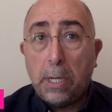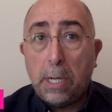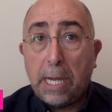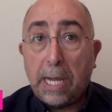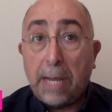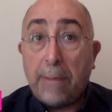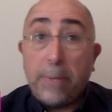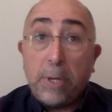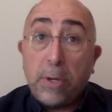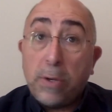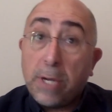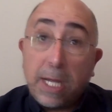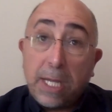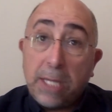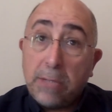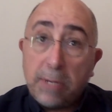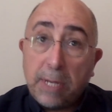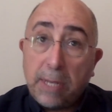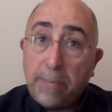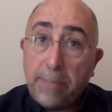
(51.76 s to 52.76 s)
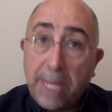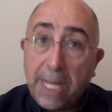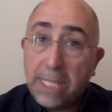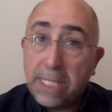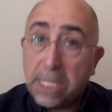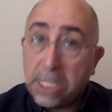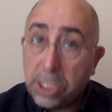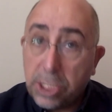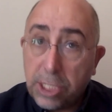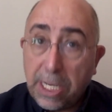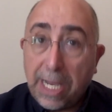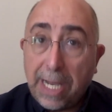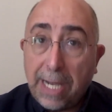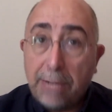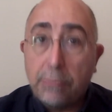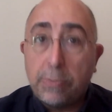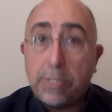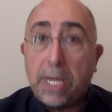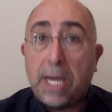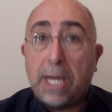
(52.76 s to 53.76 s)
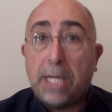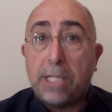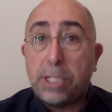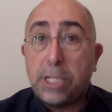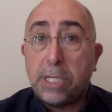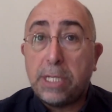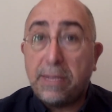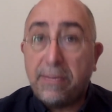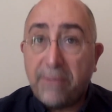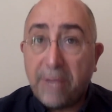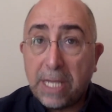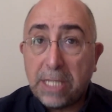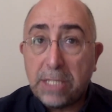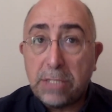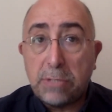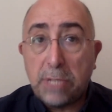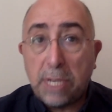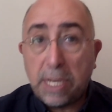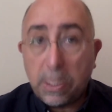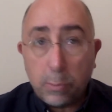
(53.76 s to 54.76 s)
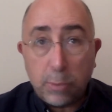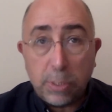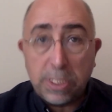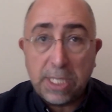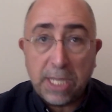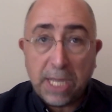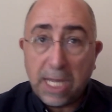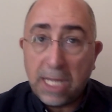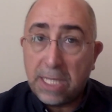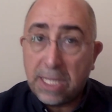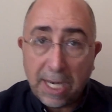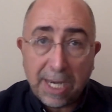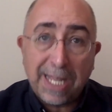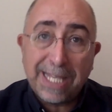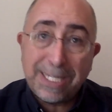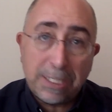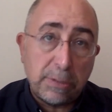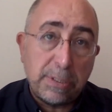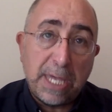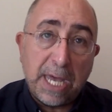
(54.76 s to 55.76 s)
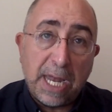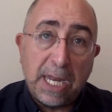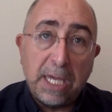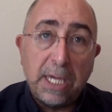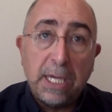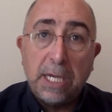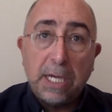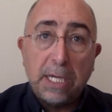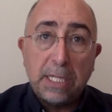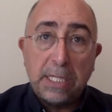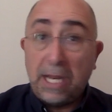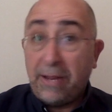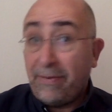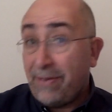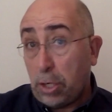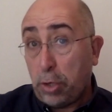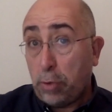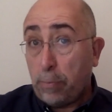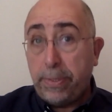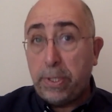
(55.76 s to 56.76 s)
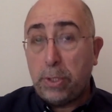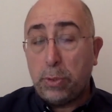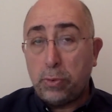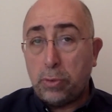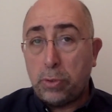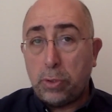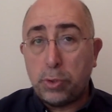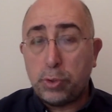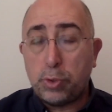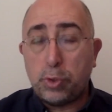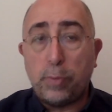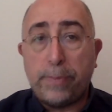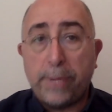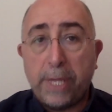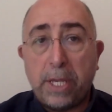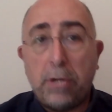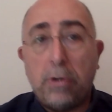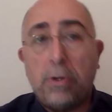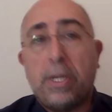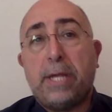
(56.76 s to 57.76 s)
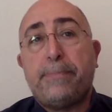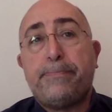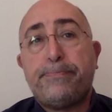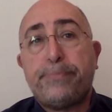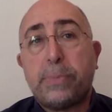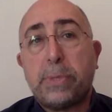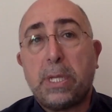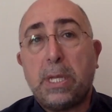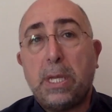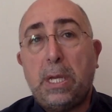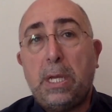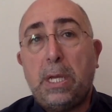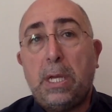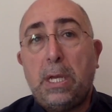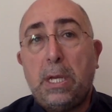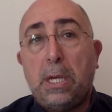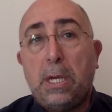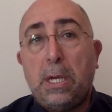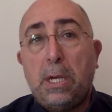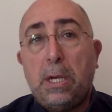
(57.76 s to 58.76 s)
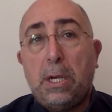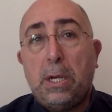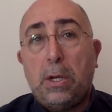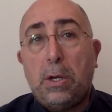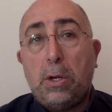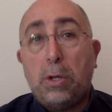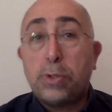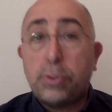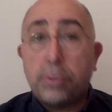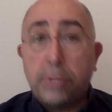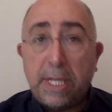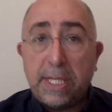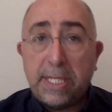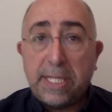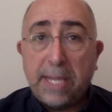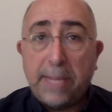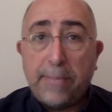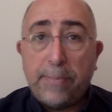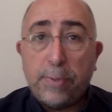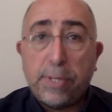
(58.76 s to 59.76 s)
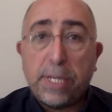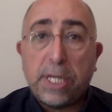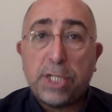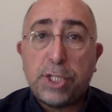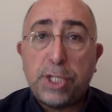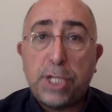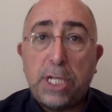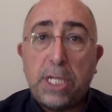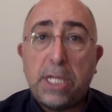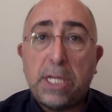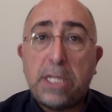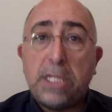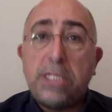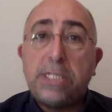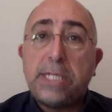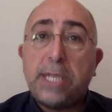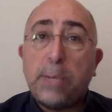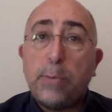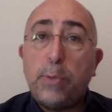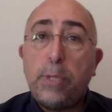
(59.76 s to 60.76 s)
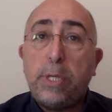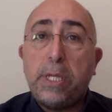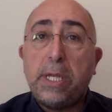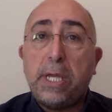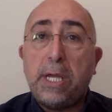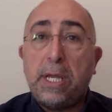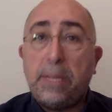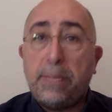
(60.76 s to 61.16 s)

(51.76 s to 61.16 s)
a meno che non abbiate già una certificazione linguistica internazionale di livello B1 superiore. Lo studente potrà scegliere di seguire il